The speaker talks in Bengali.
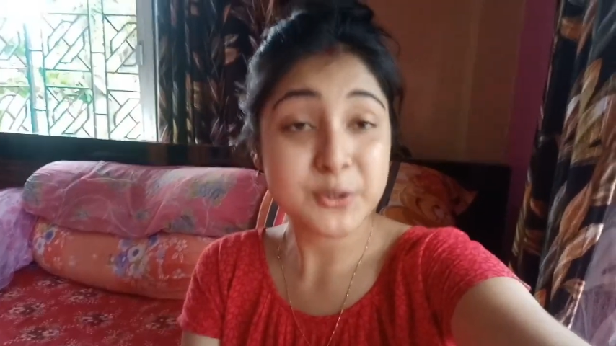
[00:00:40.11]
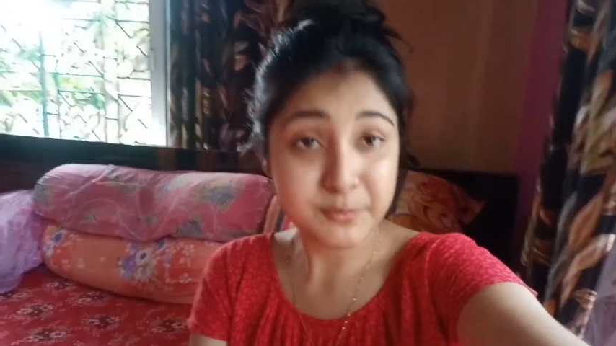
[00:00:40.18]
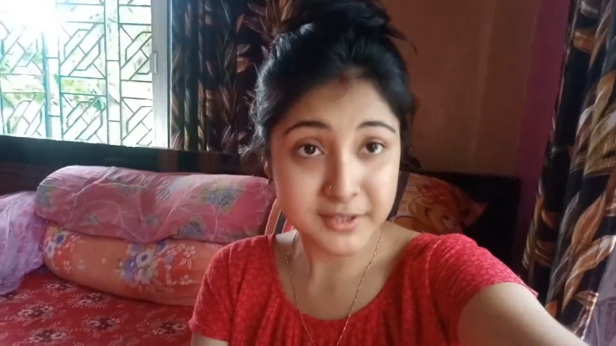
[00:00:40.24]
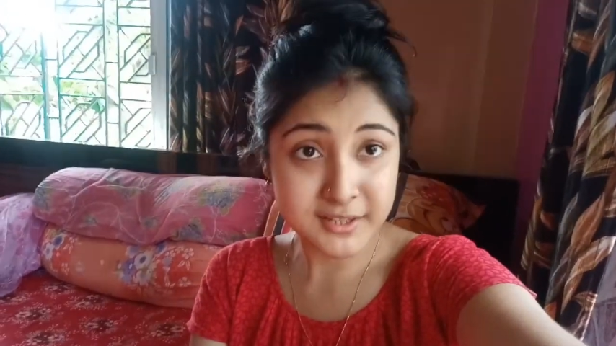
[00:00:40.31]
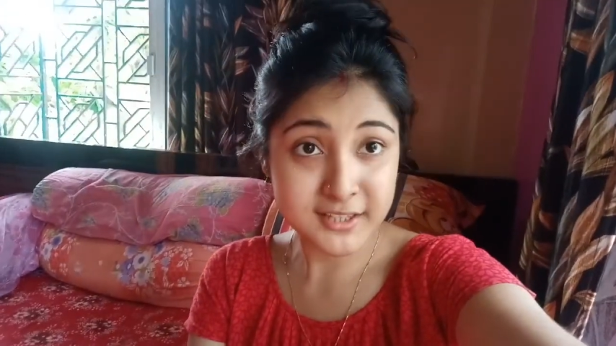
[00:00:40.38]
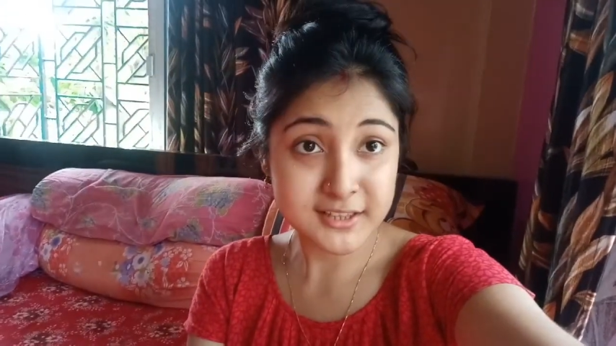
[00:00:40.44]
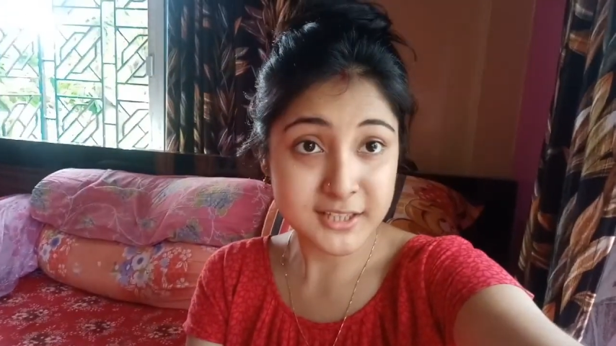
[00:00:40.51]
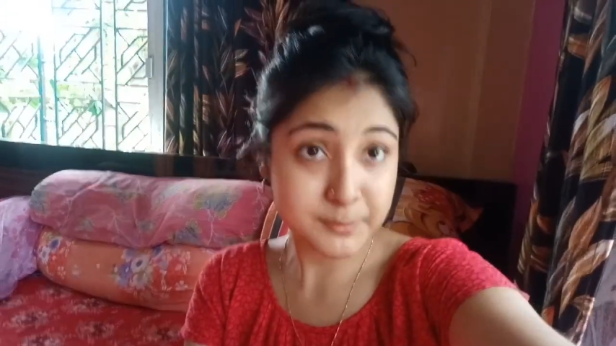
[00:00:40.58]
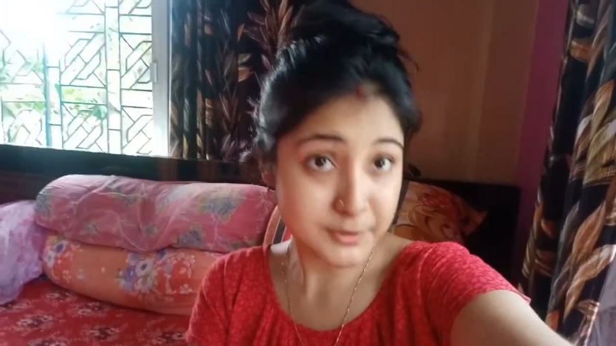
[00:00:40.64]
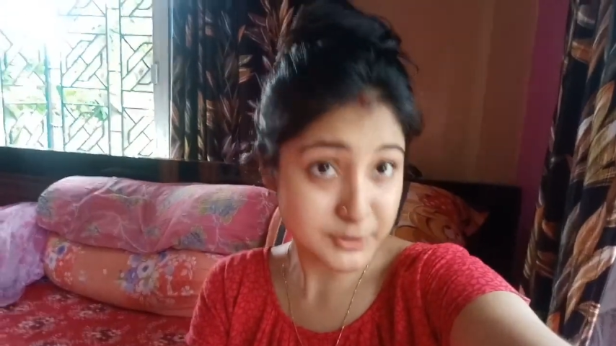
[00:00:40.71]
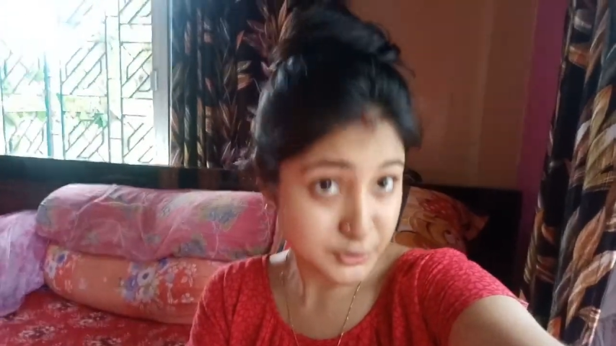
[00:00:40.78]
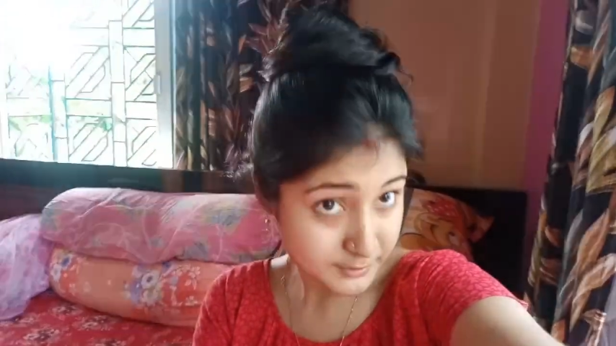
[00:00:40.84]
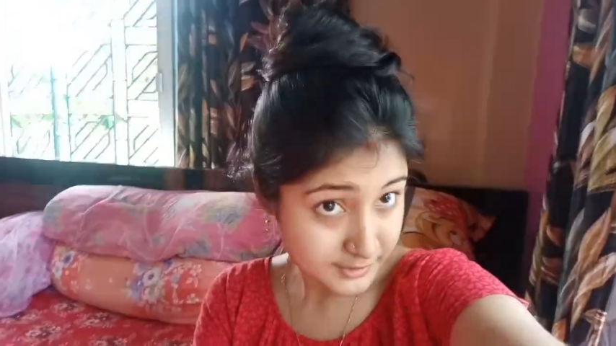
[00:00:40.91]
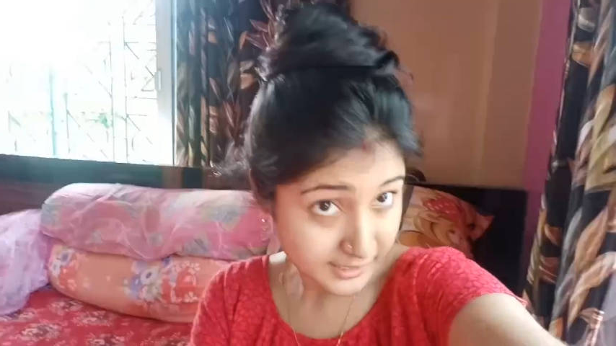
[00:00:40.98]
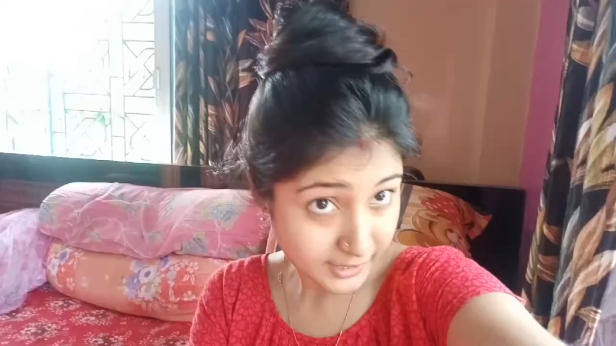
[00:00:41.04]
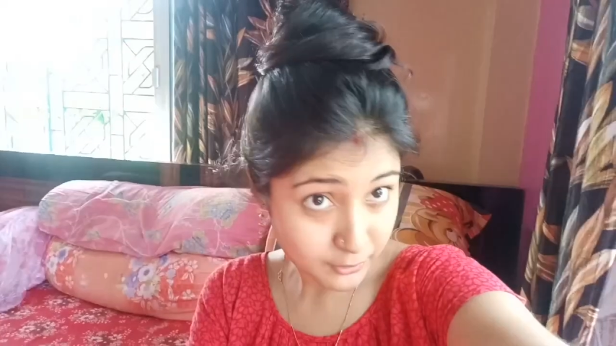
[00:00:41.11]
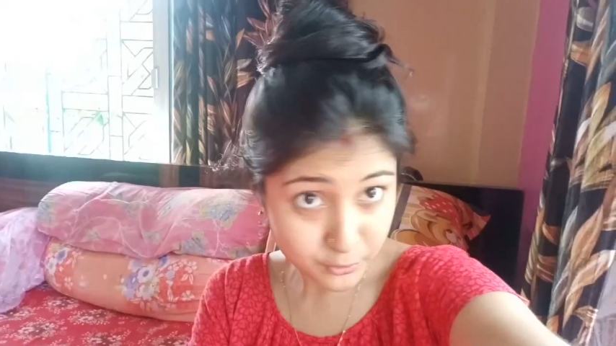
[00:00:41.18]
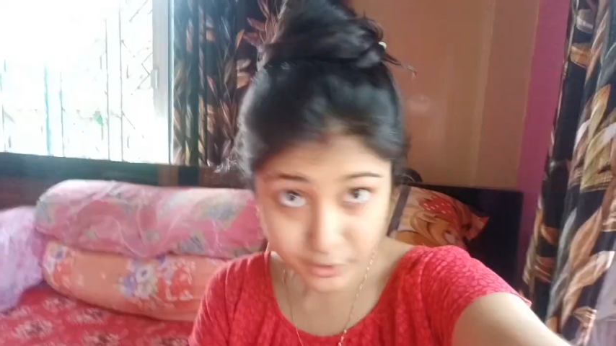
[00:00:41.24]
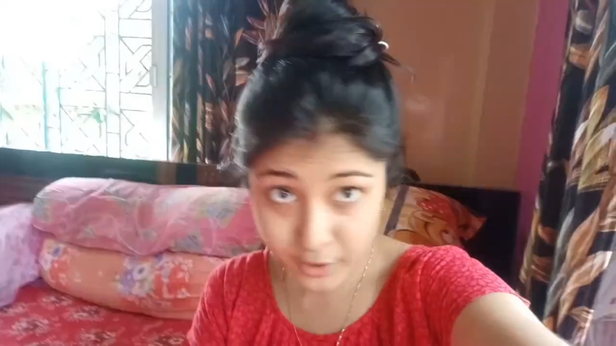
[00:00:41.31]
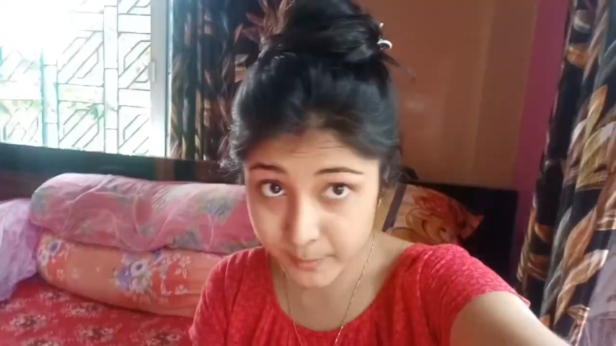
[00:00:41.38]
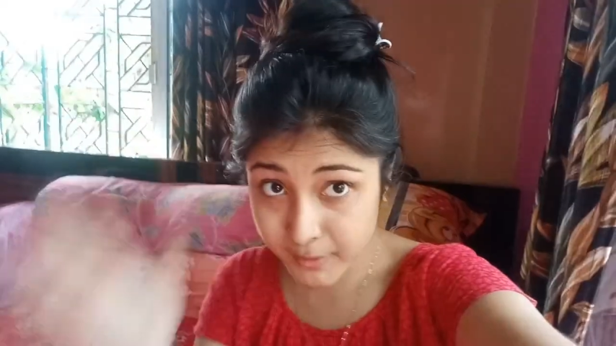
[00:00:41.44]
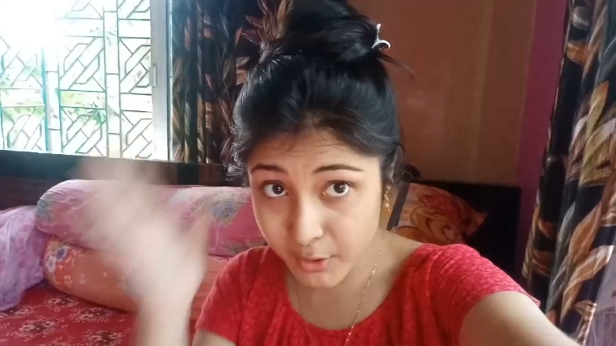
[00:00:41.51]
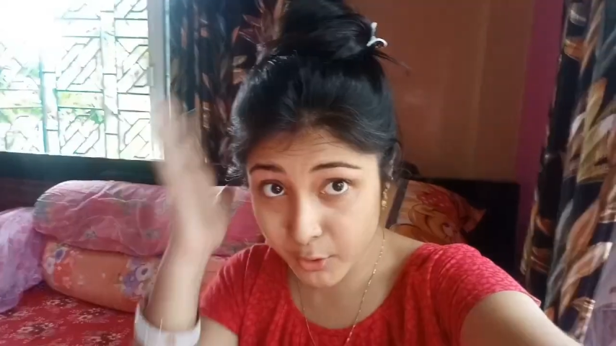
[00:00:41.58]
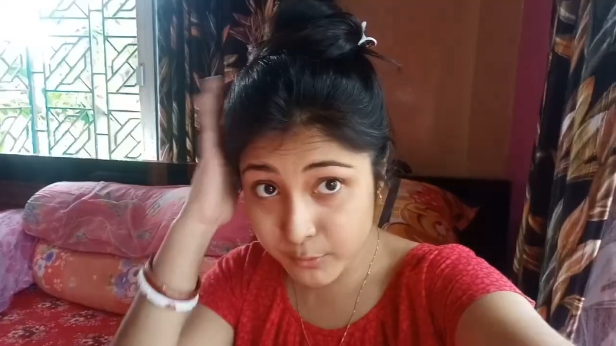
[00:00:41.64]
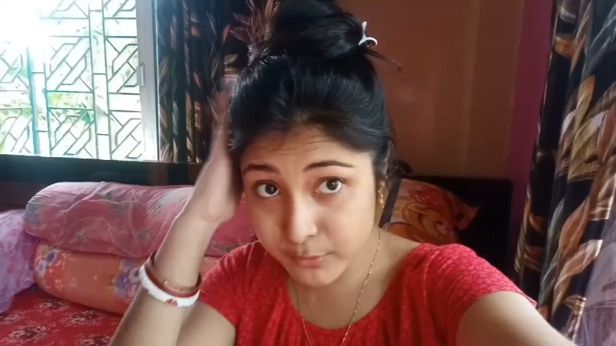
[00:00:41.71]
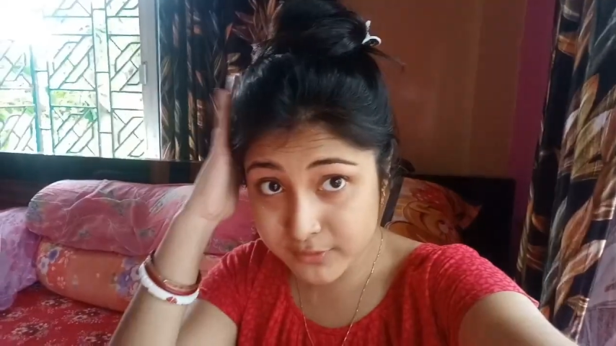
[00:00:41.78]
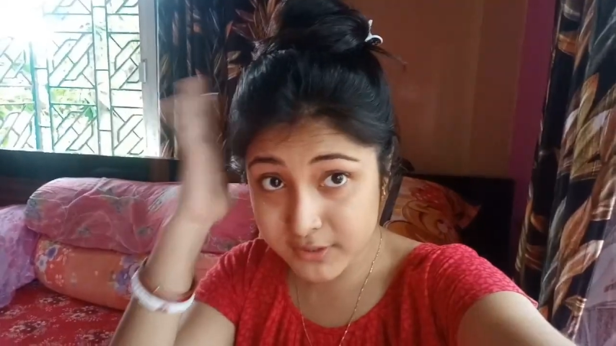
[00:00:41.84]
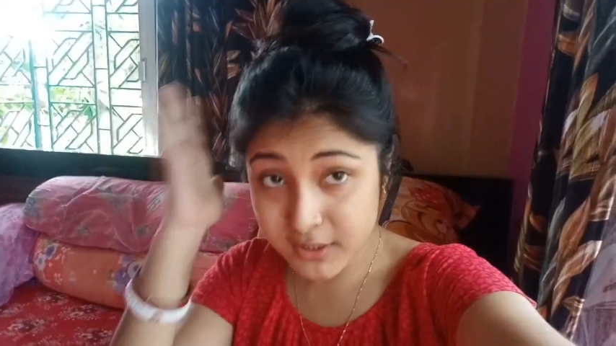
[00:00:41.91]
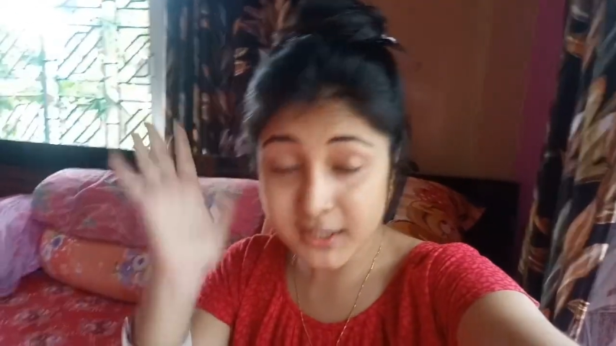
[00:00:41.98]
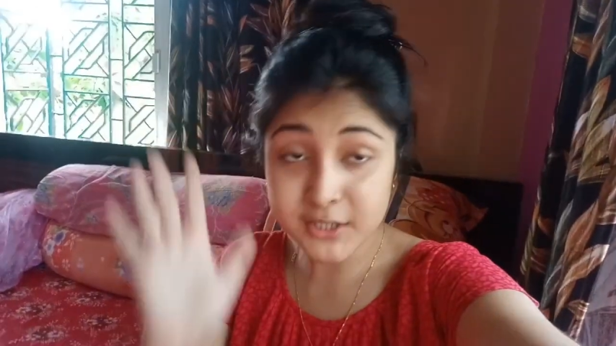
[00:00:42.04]
তোমরা দেখতেই পাচ্ছ বাট এখনও আমার
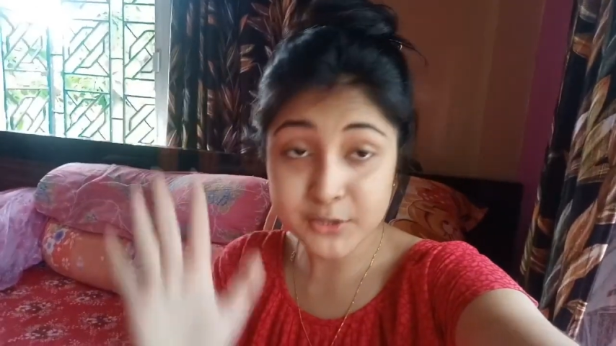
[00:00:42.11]
অবস্থা